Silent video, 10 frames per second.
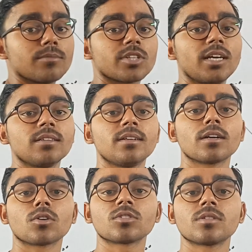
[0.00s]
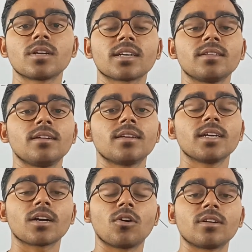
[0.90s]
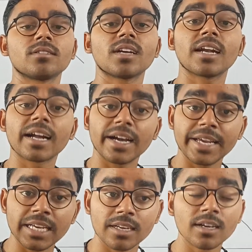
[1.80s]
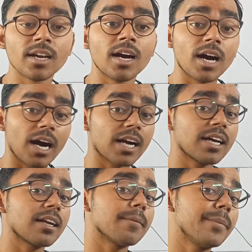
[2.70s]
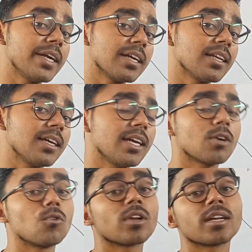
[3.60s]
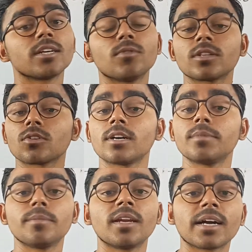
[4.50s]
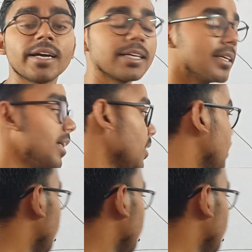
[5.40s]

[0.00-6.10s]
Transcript: हम साइन थीटा कॉस थीटा टेन थीटा या कॉट थीटा लगाएंगे अगर 90 डिग्री एक कोण नहीं हुआ तो कभी भी लगाएंगे